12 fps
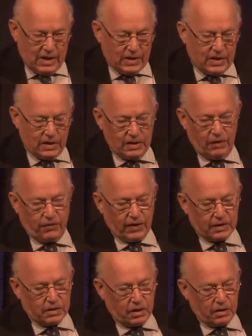dans les
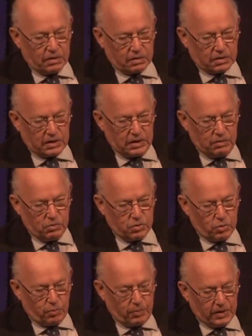facteurs qui nous
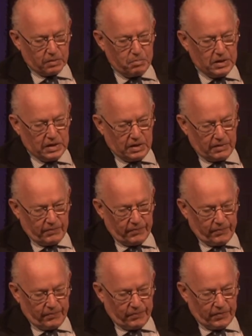ont permis
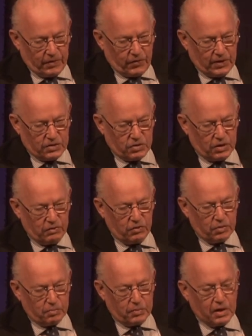de faire ce
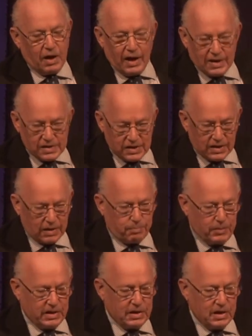développement assez
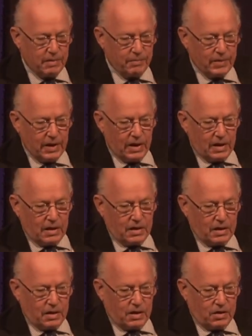rapide,
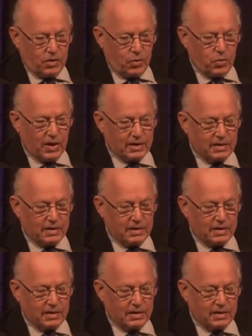il y a eu la